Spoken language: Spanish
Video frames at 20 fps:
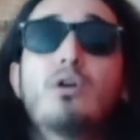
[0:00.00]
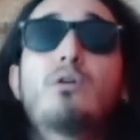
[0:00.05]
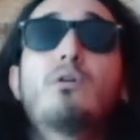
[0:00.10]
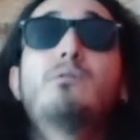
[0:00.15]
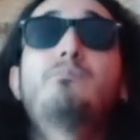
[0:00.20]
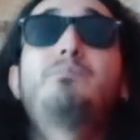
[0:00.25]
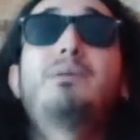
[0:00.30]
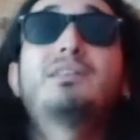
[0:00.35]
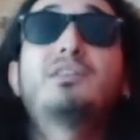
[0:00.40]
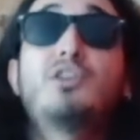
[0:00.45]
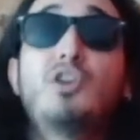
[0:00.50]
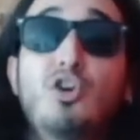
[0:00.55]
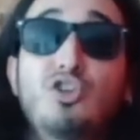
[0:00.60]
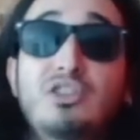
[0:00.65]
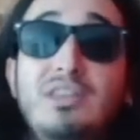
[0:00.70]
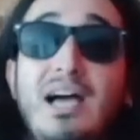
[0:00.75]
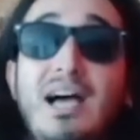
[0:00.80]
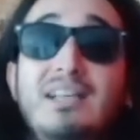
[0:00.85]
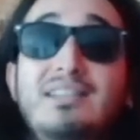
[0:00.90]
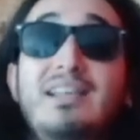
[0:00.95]

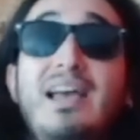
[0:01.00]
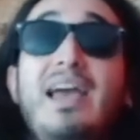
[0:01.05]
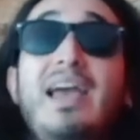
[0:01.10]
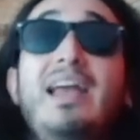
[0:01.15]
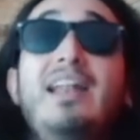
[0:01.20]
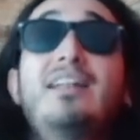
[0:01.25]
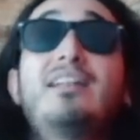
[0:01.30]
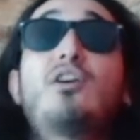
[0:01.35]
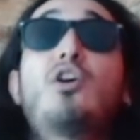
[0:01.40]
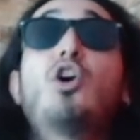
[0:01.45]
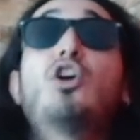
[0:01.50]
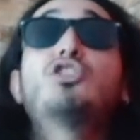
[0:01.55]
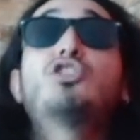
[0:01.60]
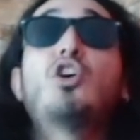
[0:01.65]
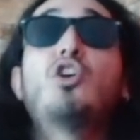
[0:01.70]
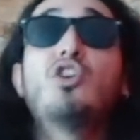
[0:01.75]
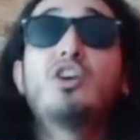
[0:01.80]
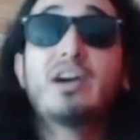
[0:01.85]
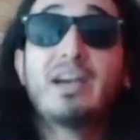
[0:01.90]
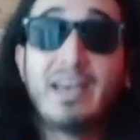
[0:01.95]
Compatriotas, el
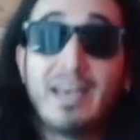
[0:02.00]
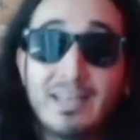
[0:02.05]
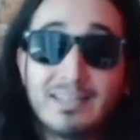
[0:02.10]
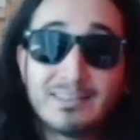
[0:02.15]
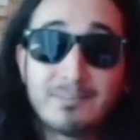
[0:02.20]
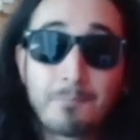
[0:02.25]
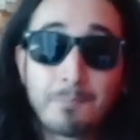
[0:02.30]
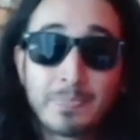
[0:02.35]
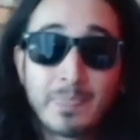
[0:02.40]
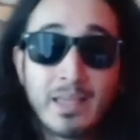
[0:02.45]
Cotton Head,